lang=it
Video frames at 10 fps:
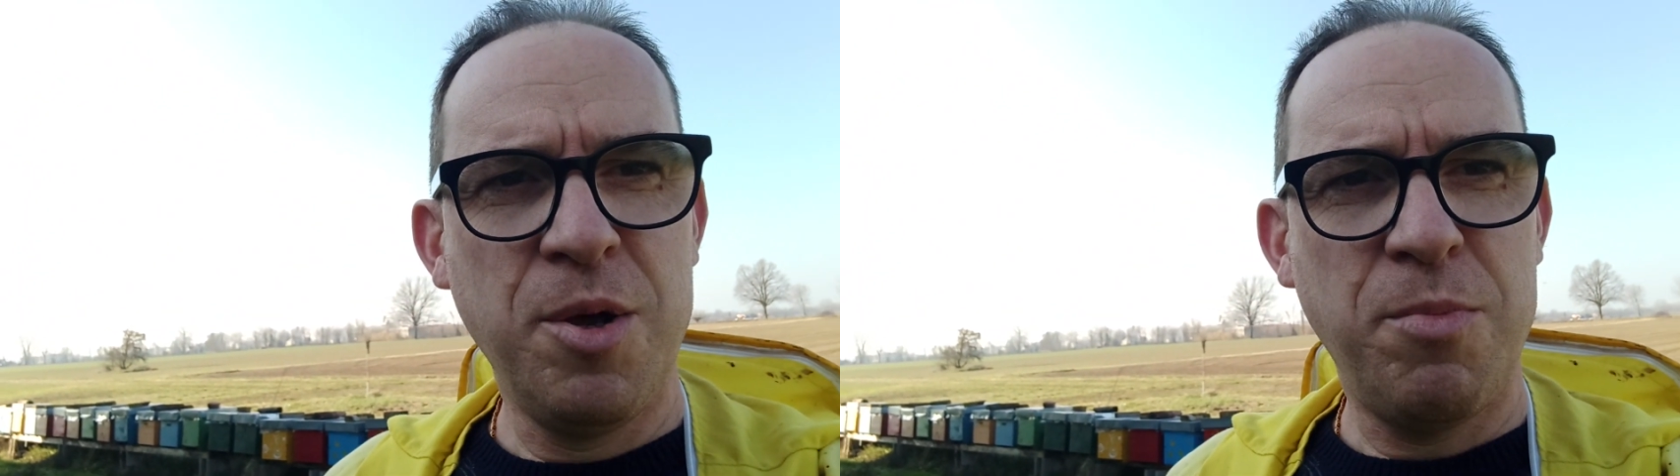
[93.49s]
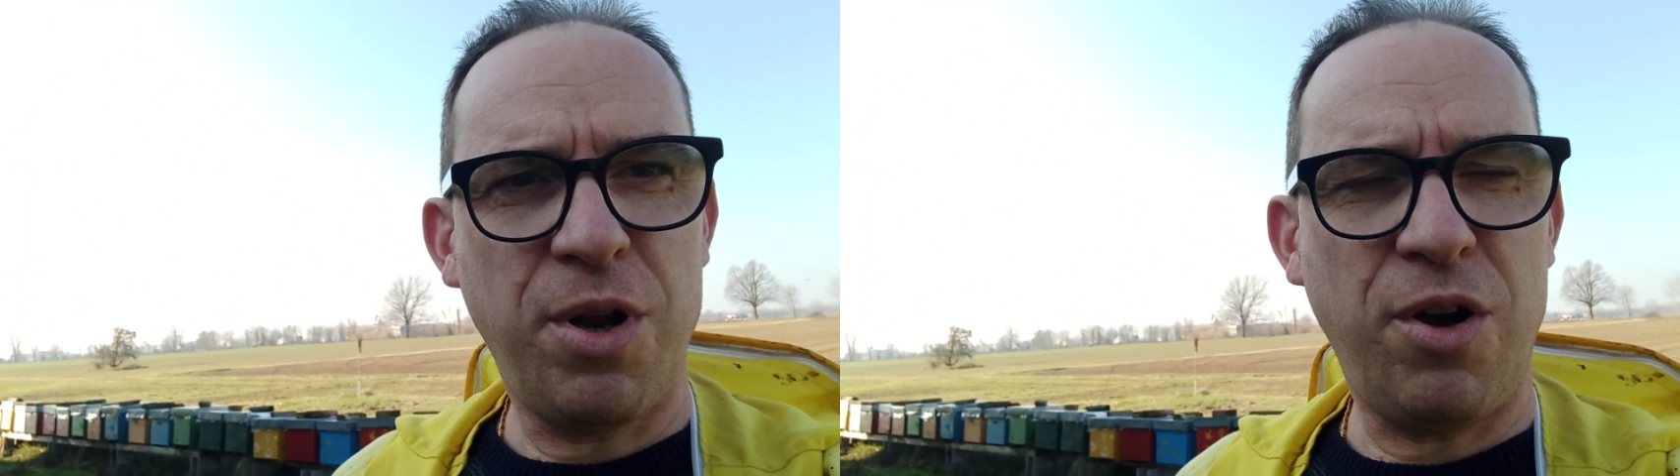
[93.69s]

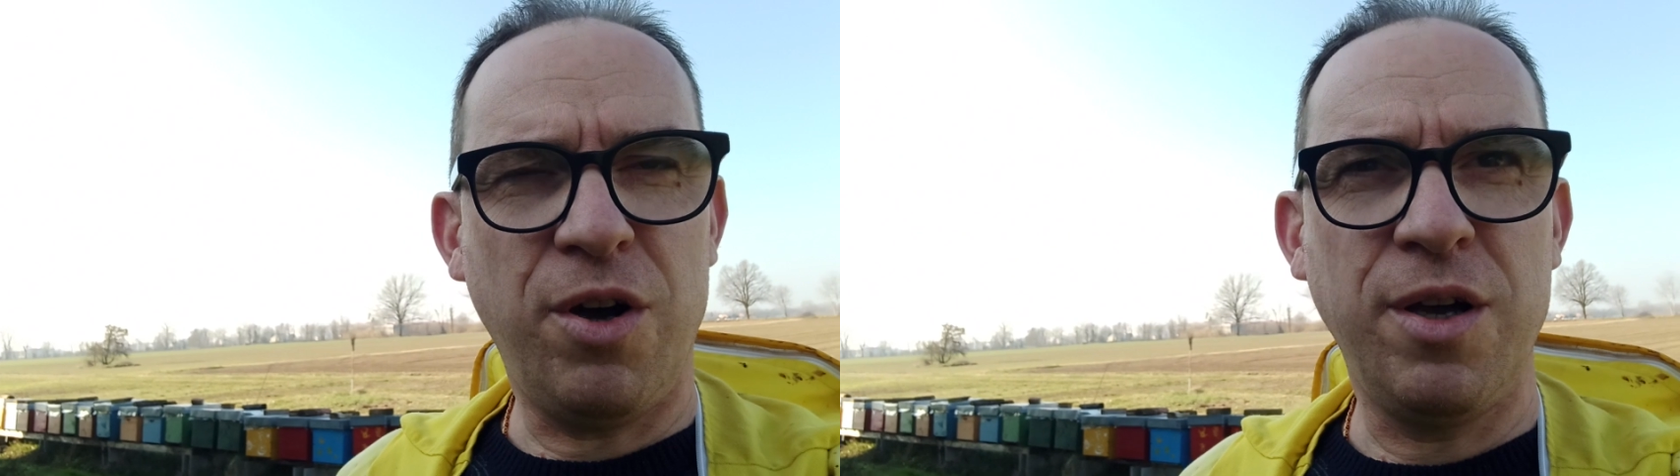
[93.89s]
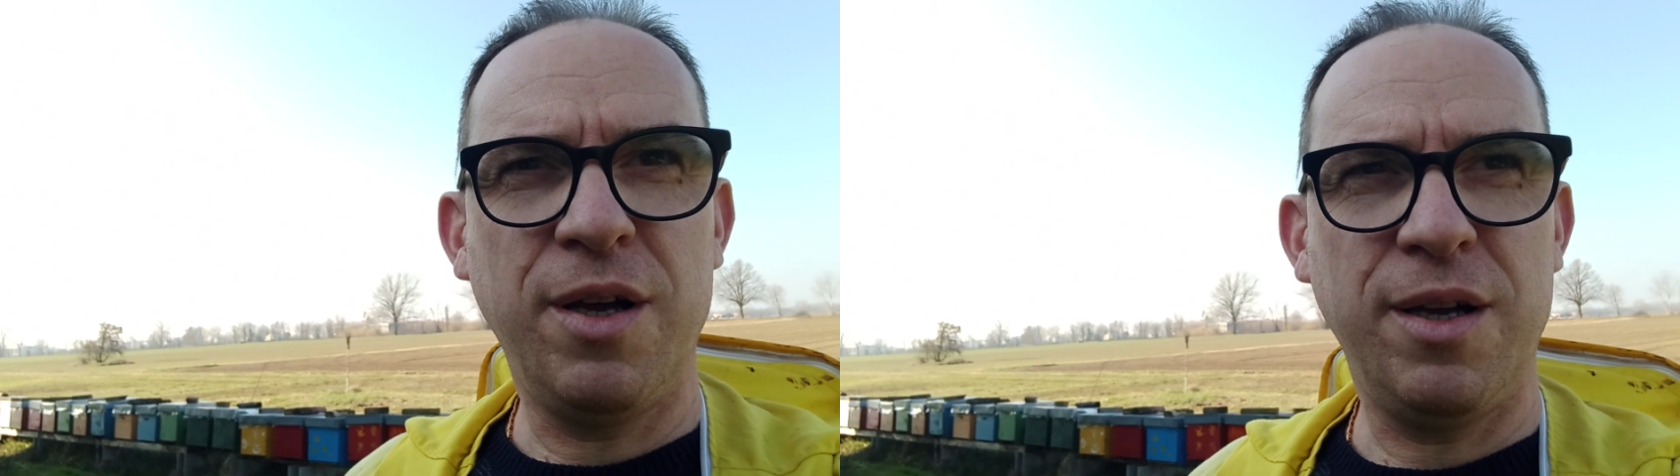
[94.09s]

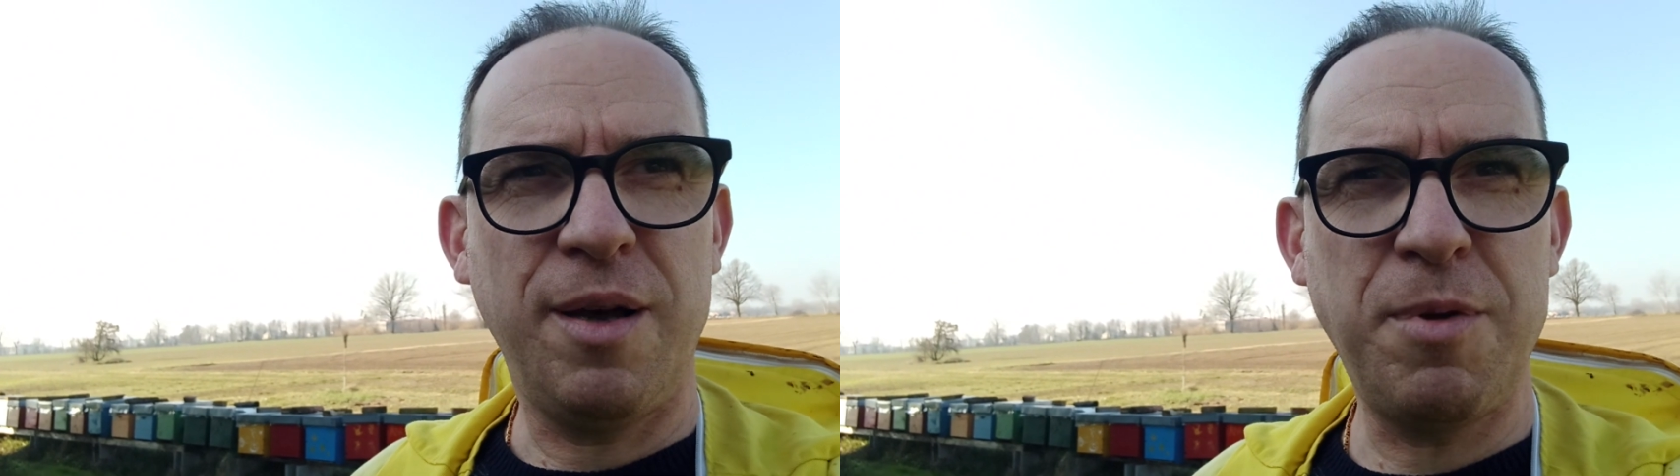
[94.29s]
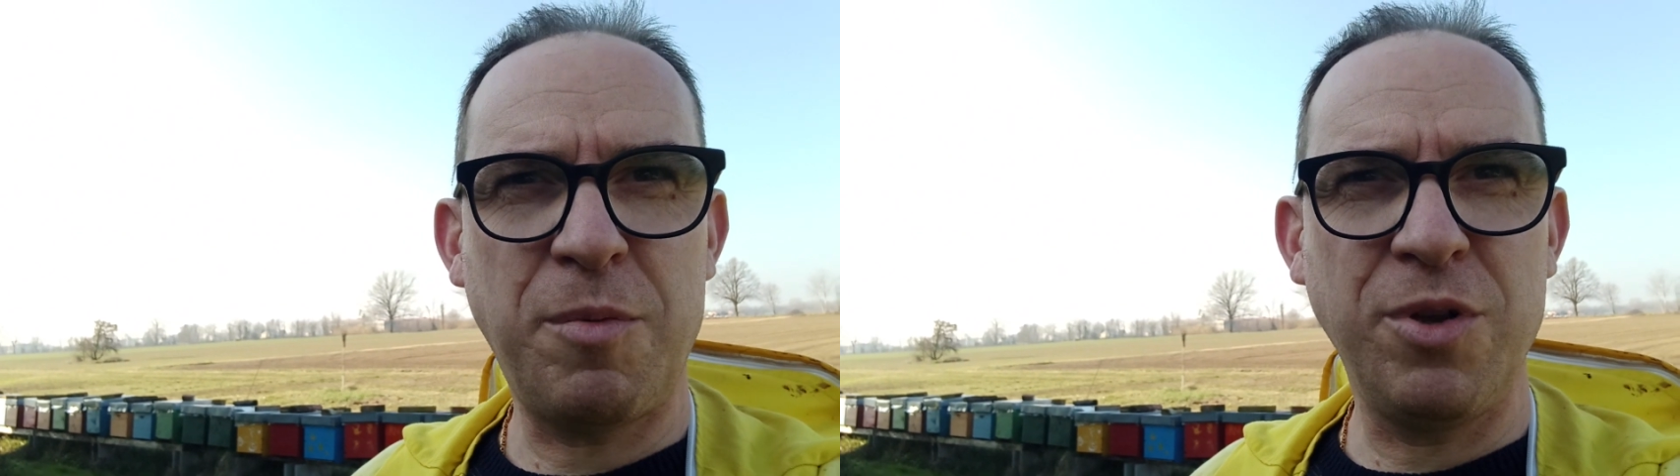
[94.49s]
però
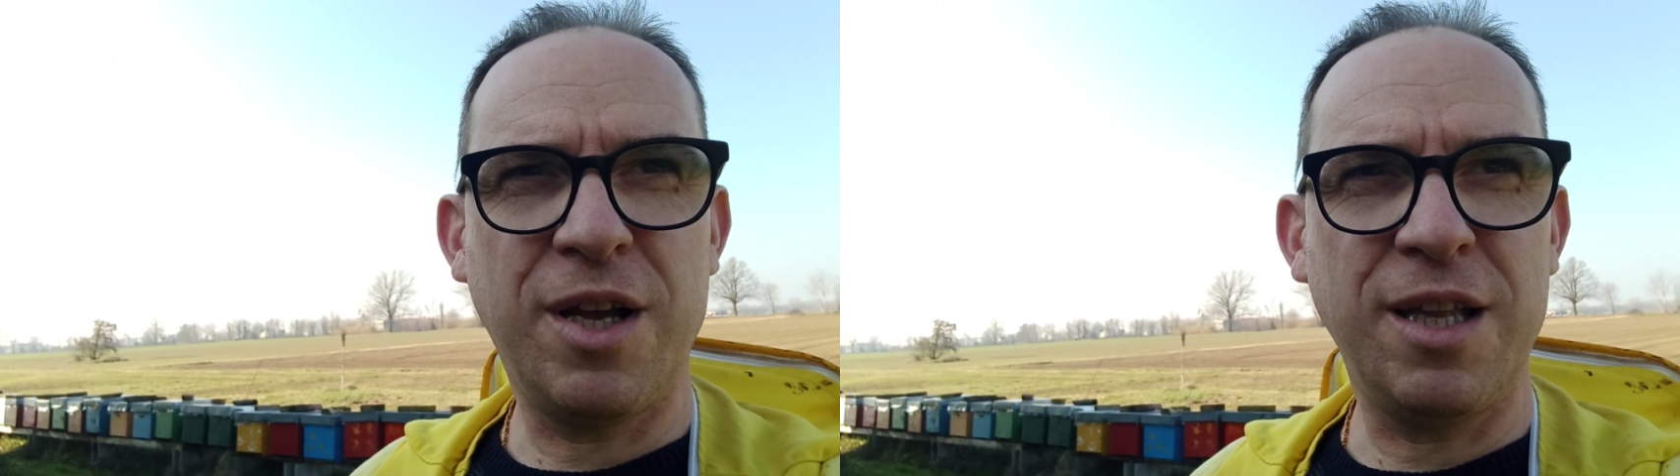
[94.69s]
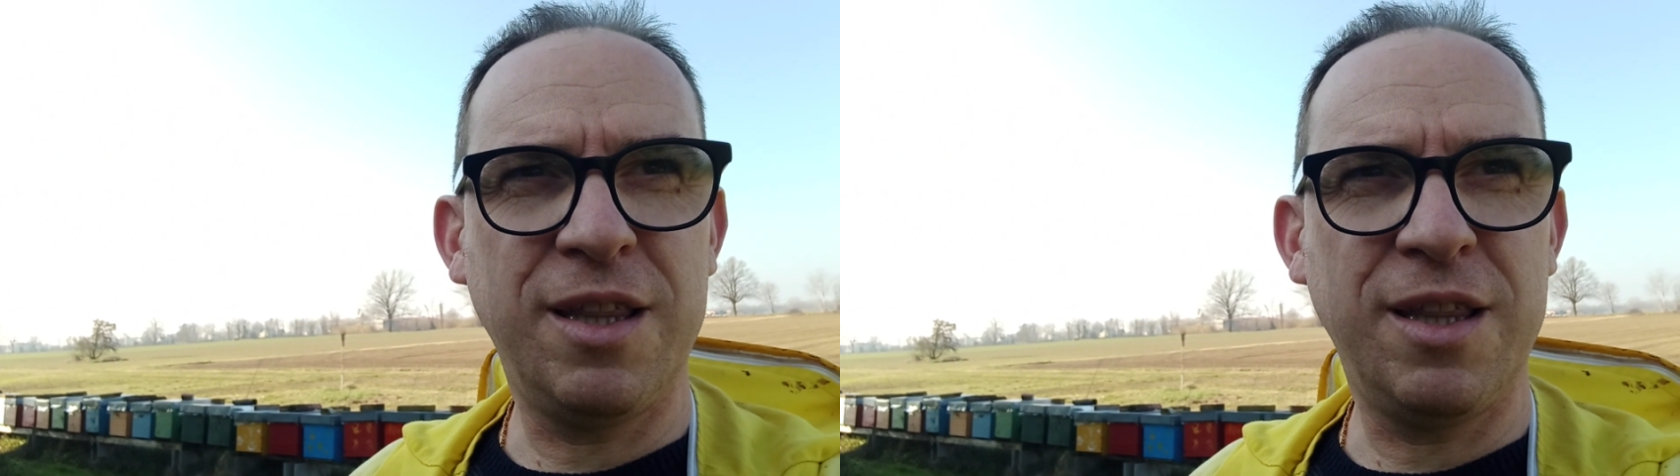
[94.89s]
abbiamo